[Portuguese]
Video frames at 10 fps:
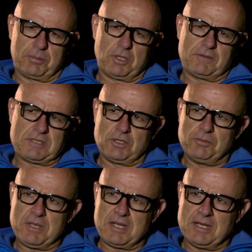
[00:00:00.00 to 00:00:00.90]
na prova, se eu
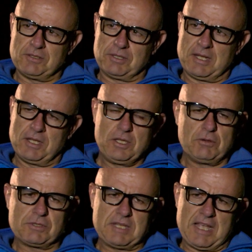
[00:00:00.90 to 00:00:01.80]
não me engano, né?
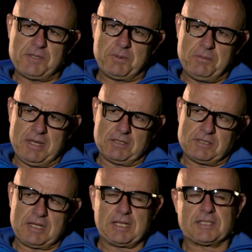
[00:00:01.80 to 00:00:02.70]
E os dez
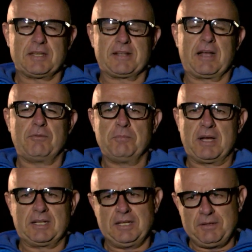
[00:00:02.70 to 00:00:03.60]
primeiros se classificavam
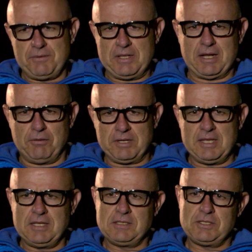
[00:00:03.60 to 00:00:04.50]
para a grande final
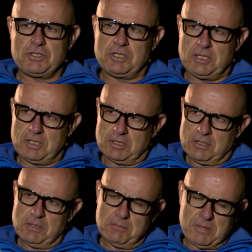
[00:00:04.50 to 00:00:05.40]
que ia existir
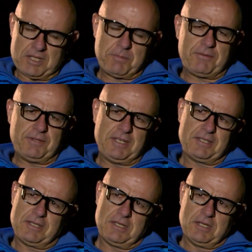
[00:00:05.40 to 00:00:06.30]
mais para
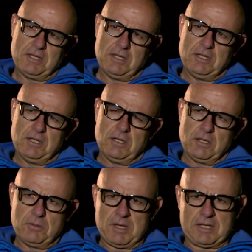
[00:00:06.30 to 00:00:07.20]
frente.
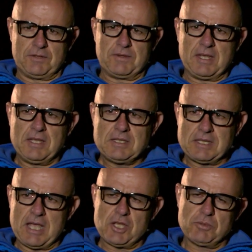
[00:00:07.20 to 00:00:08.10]
Eu me classifiquei em
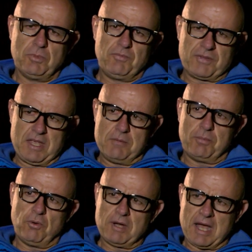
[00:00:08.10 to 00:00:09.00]
sétimo, fiquei
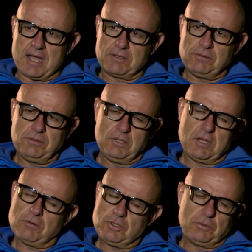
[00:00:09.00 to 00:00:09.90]
empolgado
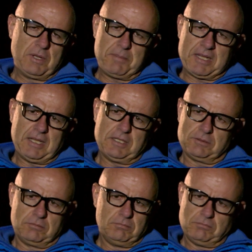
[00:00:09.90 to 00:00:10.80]
e continuei
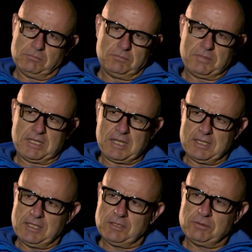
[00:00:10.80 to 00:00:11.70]
pedalando,
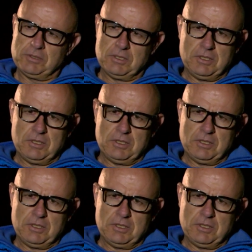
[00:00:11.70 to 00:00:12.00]
pedalando.